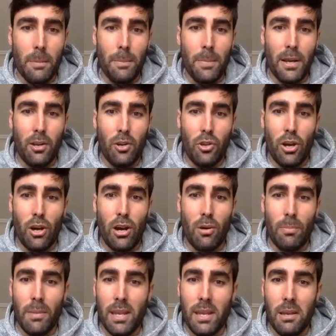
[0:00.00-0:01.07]
pero yo hago
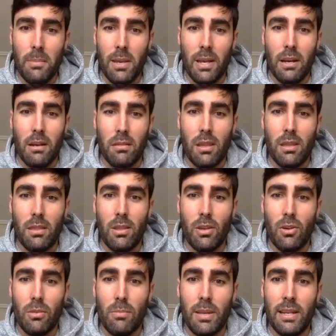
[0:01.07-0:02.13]
mi, mi
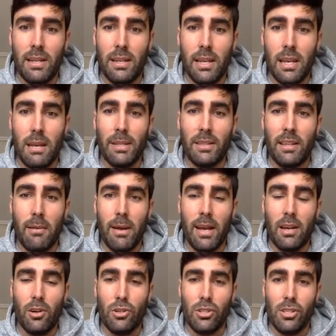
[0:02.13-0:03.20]
ejercicio y, mi, mis
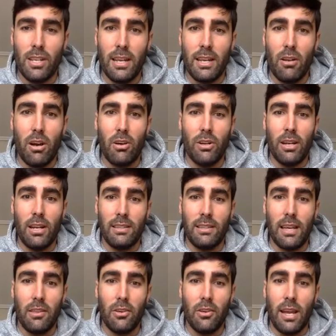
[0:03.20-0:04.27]
trabajos, eh, lo hago en el
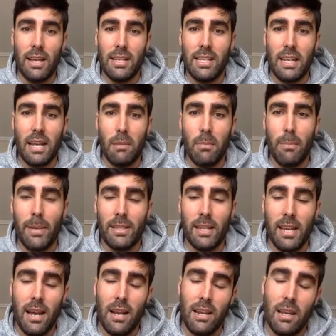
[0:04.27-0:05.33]
estadio, que ahí sí que hay más
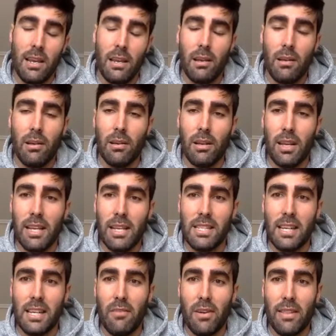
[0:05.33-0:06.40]
material y,
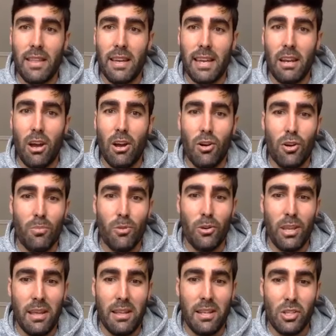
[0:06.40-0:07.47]
sí que es verdad que lo hago, como
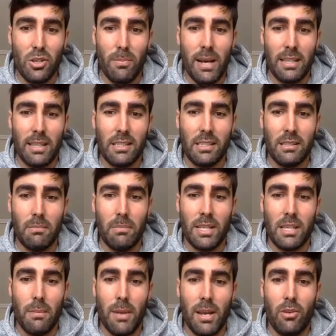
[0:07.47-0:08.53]
ya he dicho, más,
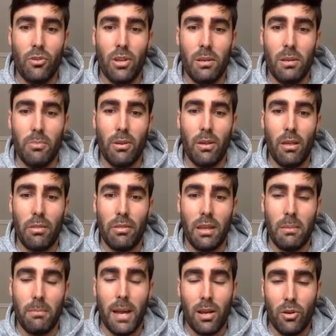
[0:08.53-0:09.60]
más ameno y puedo
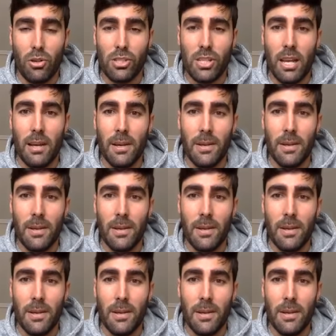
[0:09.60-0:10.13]
hacer más cosas.